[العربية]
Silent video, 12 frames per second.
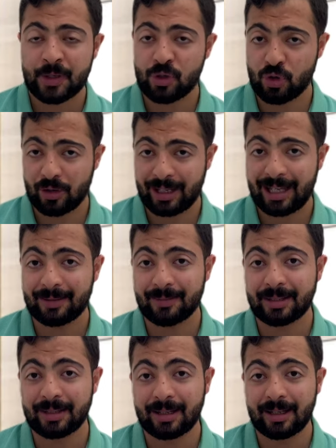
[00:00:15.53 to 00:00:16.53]
شركات
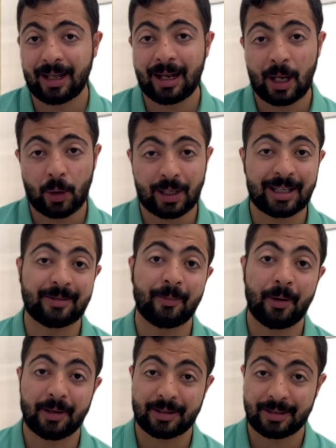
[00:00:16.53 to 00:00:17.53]
مثل لوكهيد
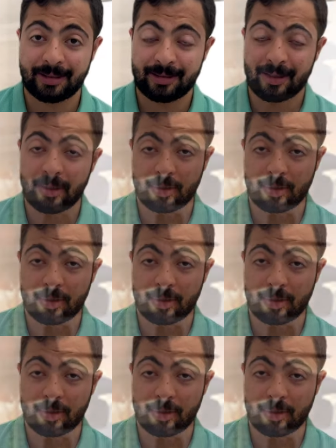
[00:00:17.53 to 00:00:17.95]
مارتن،